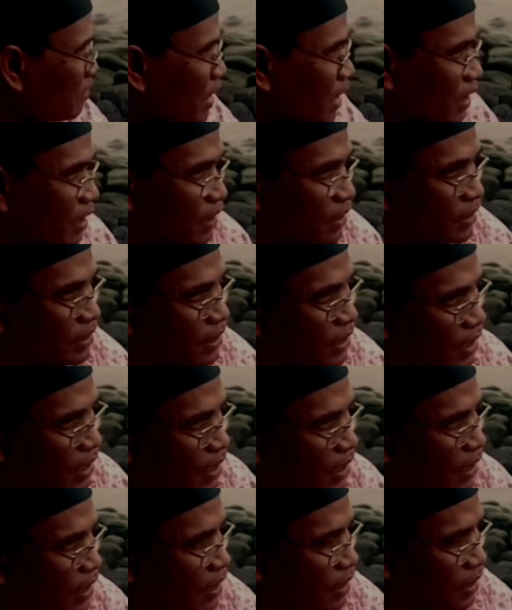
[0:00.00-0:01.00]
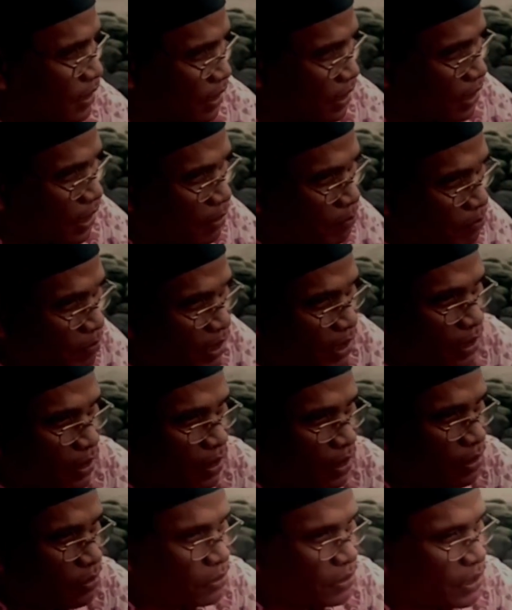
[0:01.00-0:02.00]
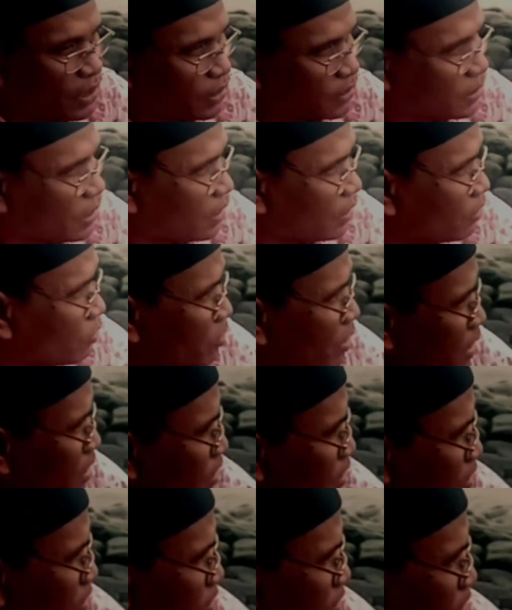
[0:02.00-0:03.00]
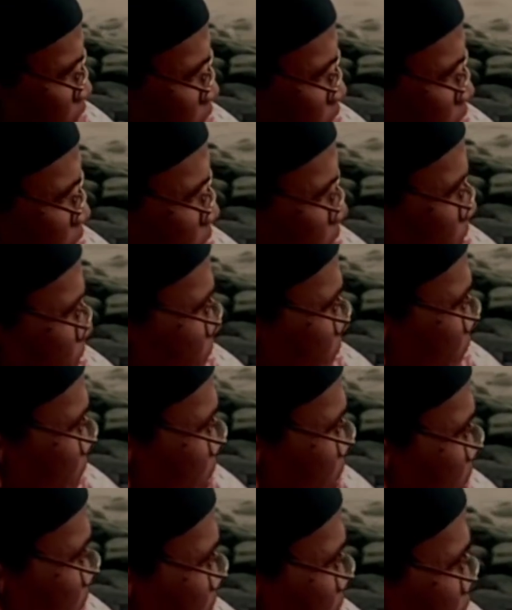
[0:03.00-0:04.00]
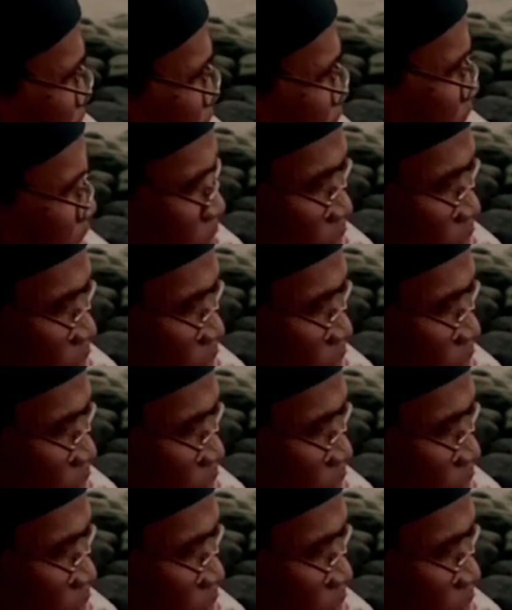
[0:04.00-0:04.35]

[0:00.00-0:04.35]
belakang kita ada hamparan laut yang sangat luas di sana ada